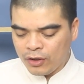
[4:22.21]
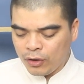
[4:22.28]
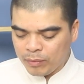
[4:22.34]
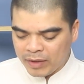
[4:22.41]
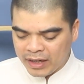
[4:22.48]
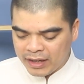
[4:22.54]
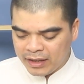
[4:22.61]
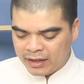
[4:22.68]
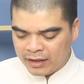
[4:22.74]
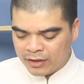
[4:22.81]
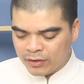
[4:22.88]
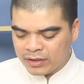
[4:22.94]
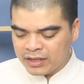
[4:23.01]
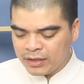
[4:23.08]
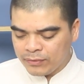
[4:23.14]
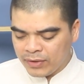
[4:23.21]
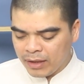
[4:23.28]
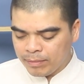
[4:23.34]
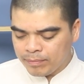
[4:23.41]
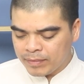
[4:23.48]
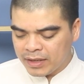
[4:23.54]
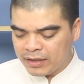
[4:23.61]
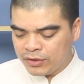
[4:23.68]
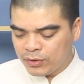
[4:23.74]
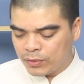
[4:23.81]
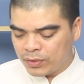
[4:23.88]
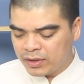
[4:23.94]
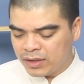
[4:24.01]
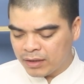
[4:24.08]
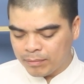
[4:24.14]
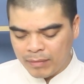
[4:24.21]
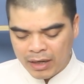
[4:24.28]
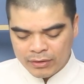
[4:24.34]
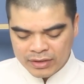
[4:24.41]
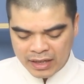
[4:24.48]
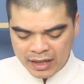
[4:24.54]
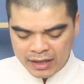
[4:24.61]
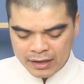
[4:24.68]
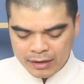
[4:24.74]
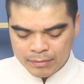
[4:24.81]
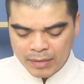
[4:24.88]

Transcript: hôm nay con xin phép tín chủ được bao sái